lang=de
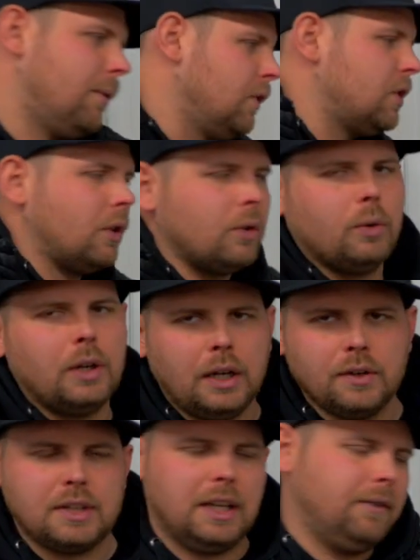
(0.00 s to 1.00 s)
man muss schon Kohle
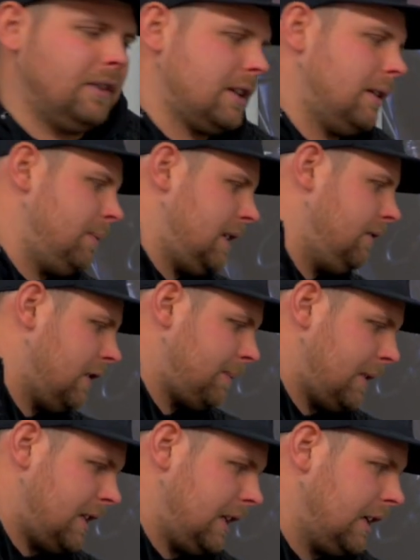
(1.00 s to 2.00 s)
ausgeben, dass ein bisschen was
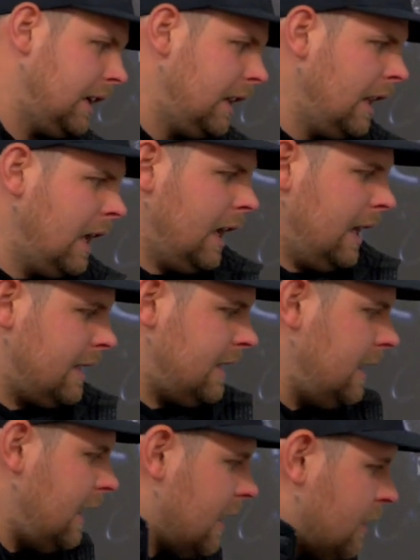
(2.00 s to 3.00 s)
passiert. Jetzt
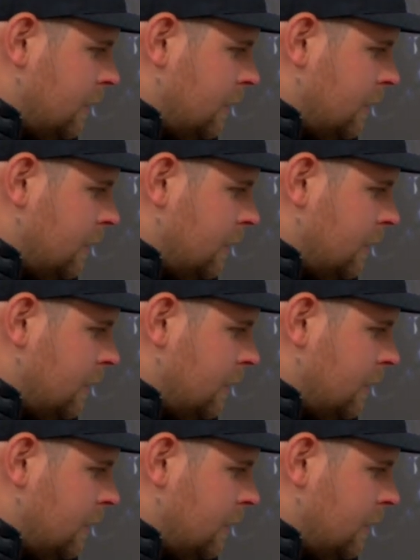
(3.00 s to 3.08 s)
seht ihr ja